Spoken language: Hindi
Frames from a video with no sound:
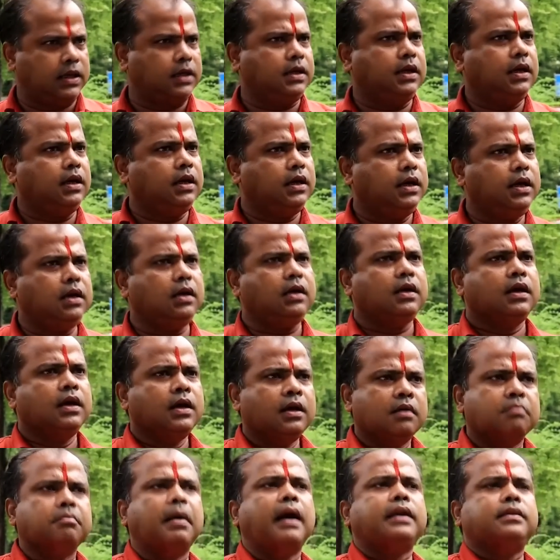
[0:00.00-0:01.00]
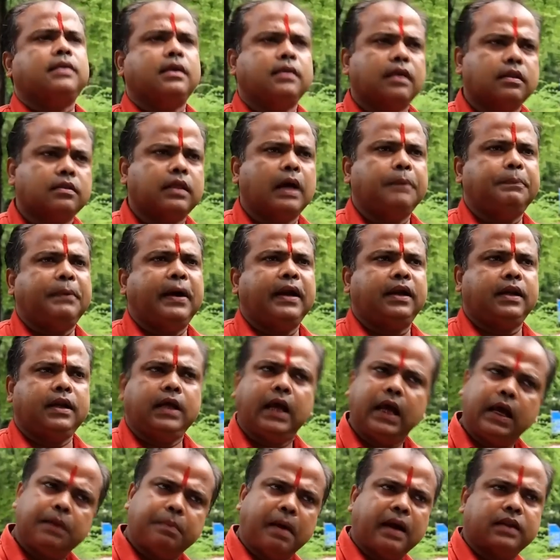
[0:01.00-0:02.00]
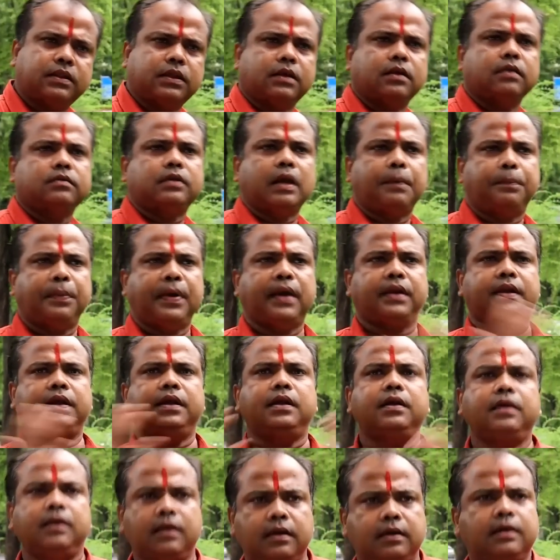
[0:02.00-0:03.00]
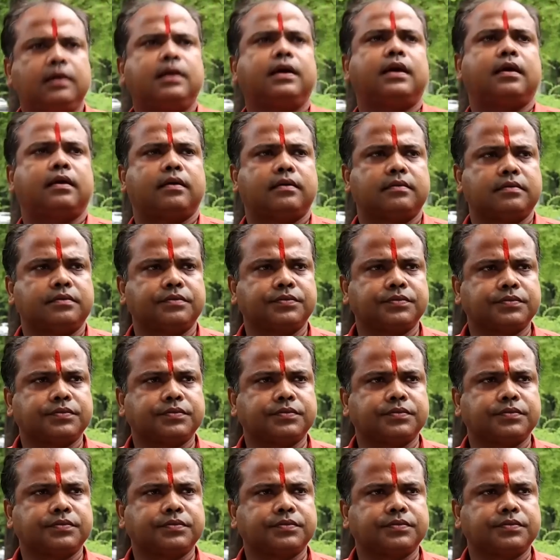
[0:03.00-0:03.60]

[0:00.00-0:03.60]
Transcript: ईडी ही भारतीय जनता पार्टी है भारतीय जनता पार्टी ही ईडी है